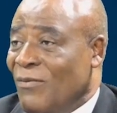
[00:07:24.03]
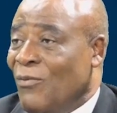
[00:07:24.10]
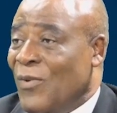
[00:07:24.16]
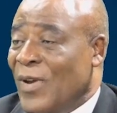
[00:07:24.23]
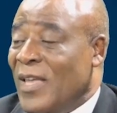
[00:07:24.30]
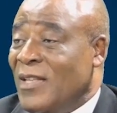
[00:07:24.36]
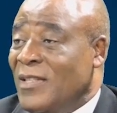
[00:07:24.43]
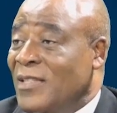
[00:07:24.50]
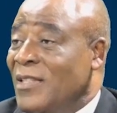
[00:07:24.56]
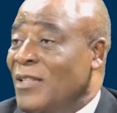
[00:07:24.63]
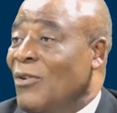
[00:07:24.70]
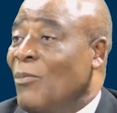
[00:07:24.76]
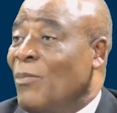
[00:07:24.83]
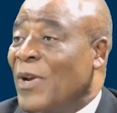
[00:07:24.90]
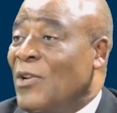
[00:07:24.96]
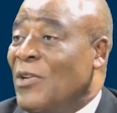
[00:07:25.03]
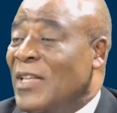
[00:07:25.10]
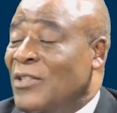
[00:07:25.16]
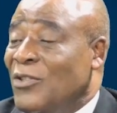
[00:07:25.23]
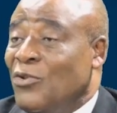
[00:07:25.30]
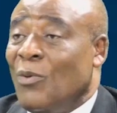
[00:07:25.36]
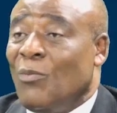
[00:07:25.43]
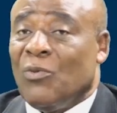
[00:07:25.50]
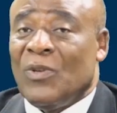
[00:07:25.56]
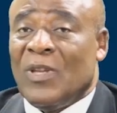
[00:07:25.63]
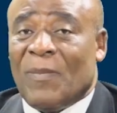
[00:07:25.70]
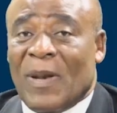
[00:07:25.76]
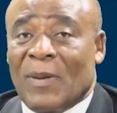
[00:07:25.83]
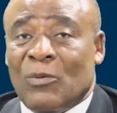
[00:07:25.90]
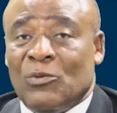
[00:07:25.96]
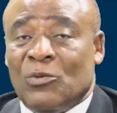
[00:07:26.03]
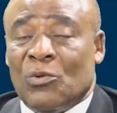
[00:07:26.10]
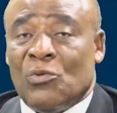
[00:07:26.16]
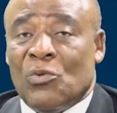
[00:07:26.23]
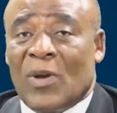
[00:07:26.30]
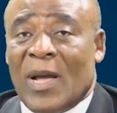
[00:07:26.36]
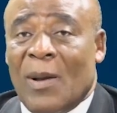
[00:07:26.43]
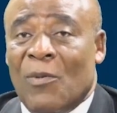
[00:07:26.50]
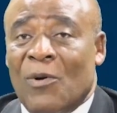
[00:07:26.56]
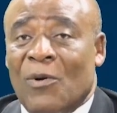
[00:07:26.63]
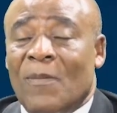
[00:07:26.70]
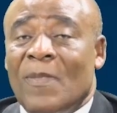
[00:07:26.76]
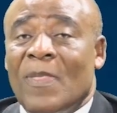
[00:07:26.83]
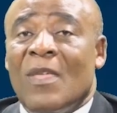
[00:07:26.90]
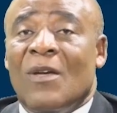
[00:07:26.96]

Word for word: Vous voyez, si on prend une décision pour dire, par exemple, aujourd'hui au Gabon,